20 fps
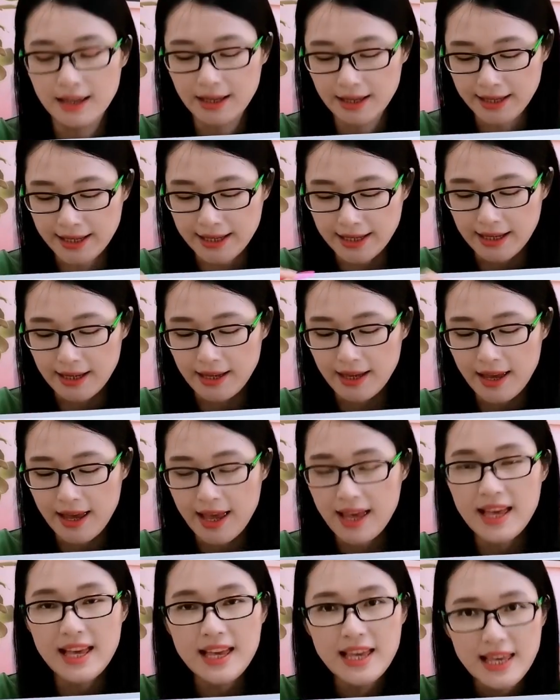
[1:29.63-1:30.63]
g
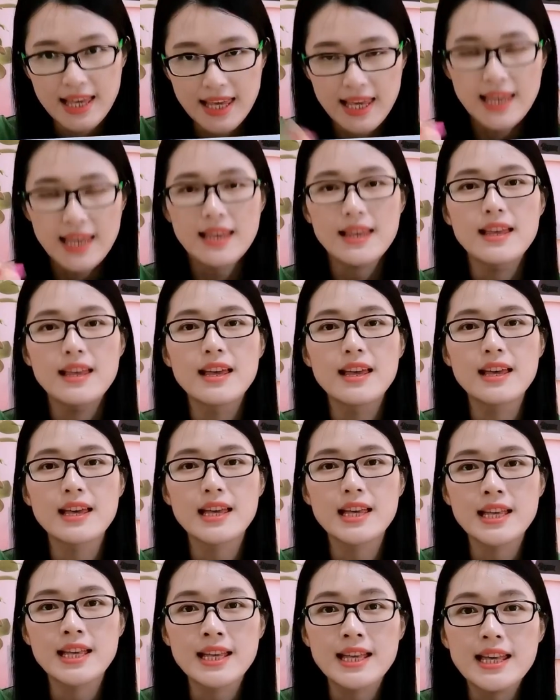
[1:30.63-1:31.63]
i
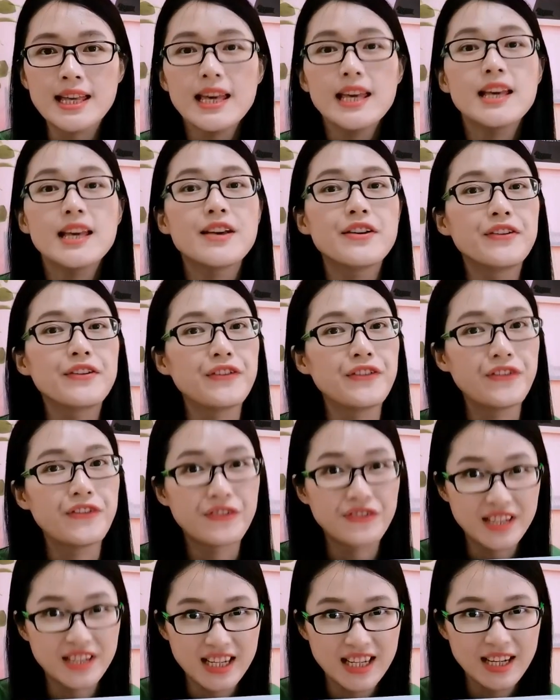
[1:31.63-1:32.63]

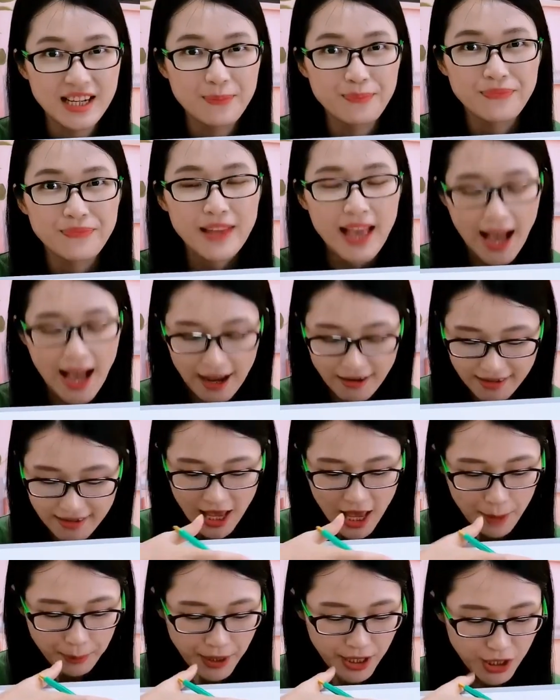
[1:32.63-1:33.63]
gift。好，
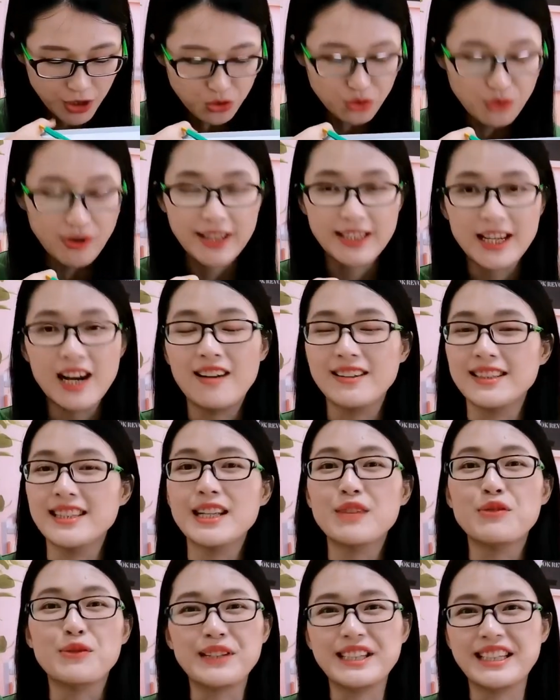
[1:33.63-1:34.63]
拼读完之后，
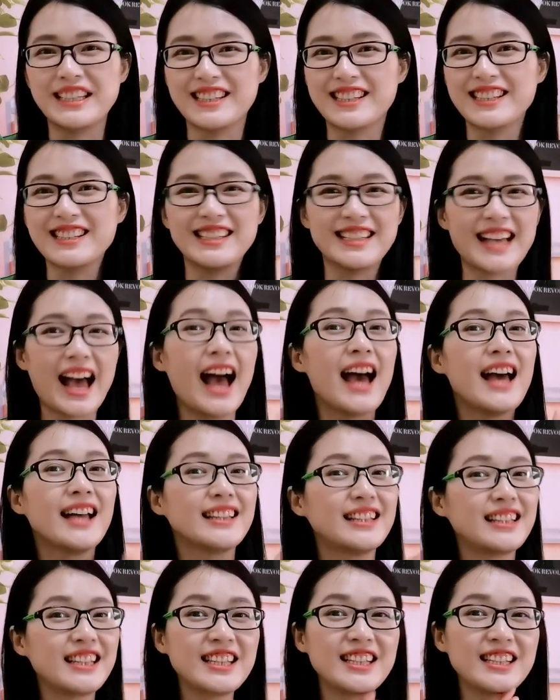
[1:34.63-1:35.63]
现在我们一起试一下
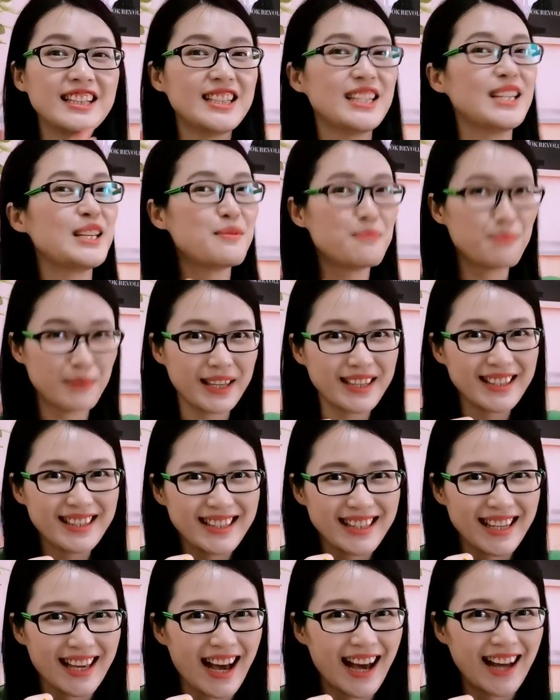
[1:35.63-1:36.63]
听音拼
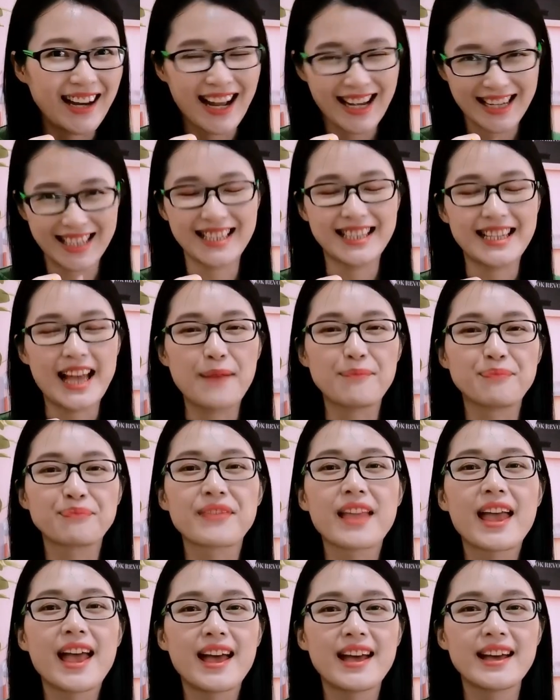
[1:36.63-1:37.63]
写啊，来试一下
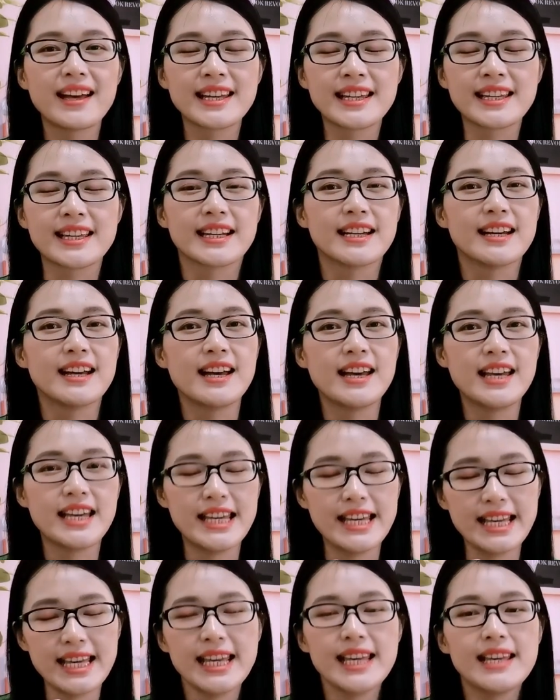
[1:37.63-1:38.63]
g
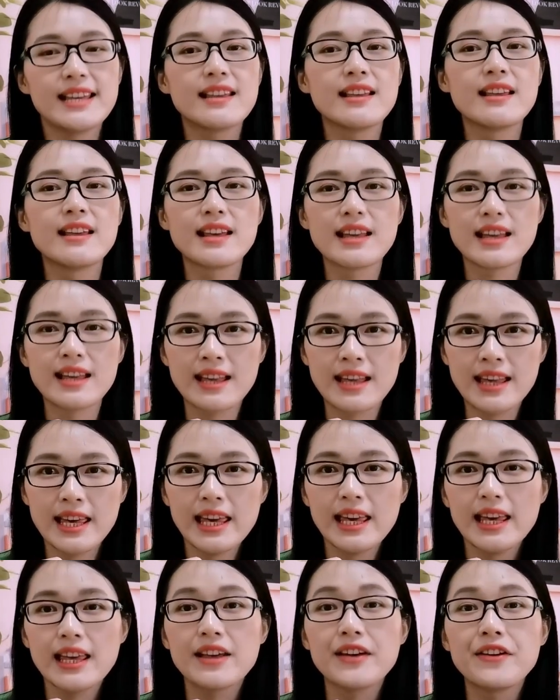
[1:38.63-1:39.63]
i
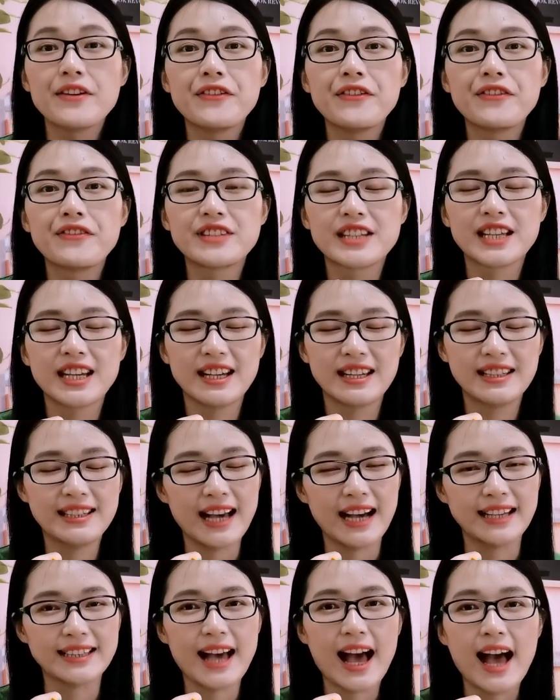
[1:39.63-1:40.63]
gift。
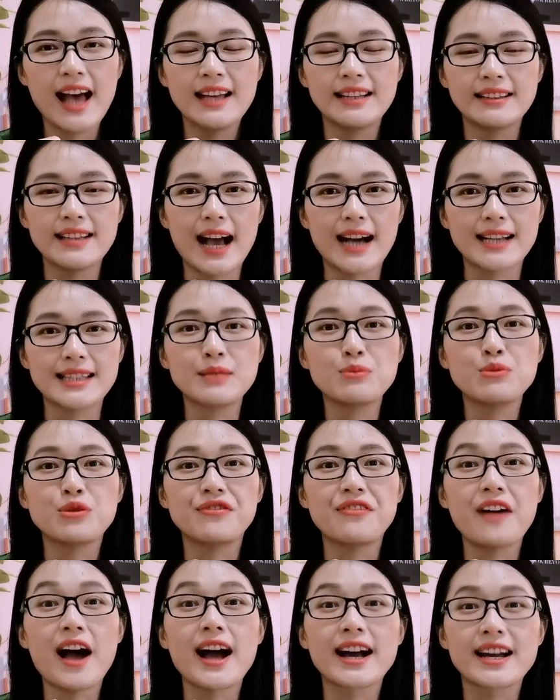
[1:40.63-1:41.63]
想一下，哪个字母
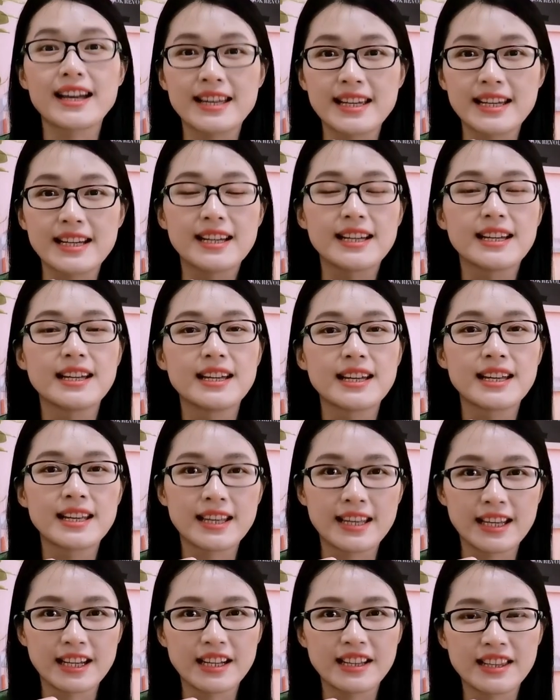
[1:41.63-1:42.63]
发 g
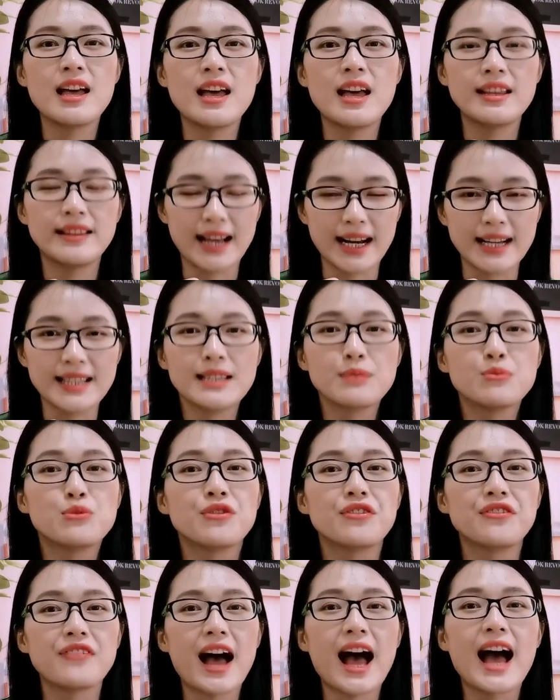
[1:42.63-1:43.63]
g？哪个字母
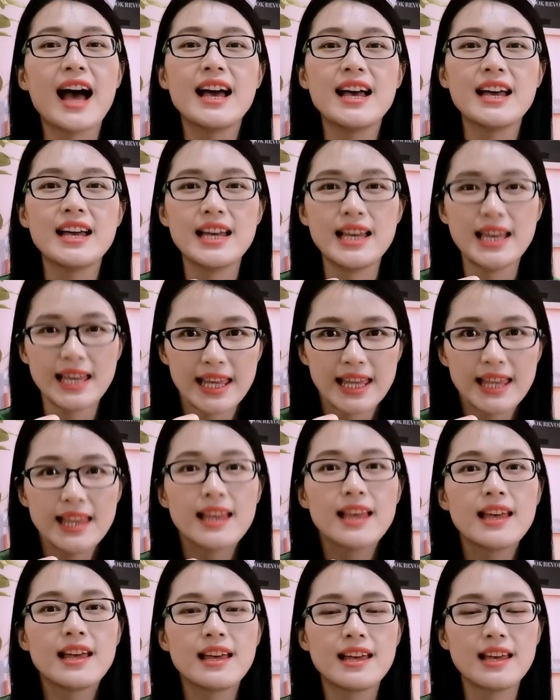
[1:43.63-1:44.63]
发 i
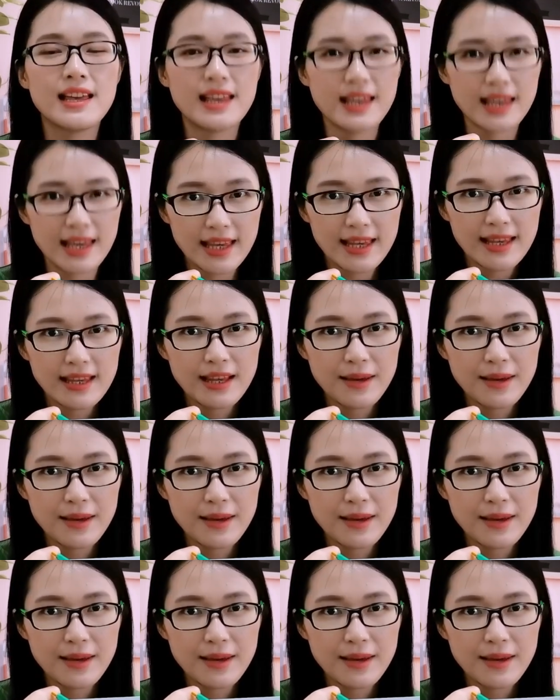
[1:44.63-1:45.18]
i？